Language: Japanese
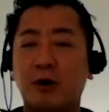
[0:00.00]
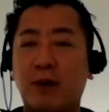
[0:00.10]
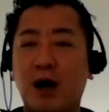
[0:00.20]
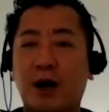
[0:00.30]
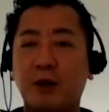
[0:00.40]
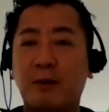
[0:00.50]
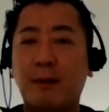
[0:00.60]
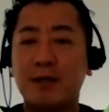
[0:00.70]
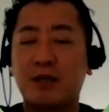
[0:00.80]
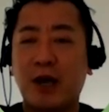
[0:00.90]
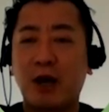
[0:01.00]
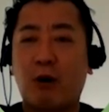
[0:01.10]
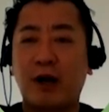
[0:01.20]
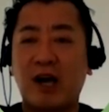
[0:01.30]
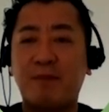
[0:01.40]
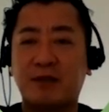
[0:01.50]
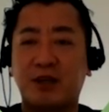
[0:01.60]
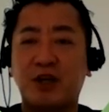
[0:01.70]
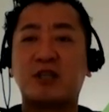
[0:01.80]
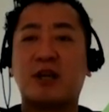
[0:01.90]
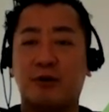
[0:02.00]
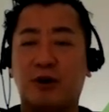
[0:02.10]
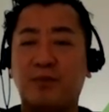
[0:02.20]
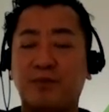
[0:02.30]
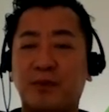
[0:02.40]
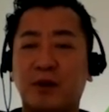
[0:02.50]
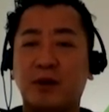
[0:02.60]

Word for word: まああの馬場にして結構速いペースで逃げてたのよ。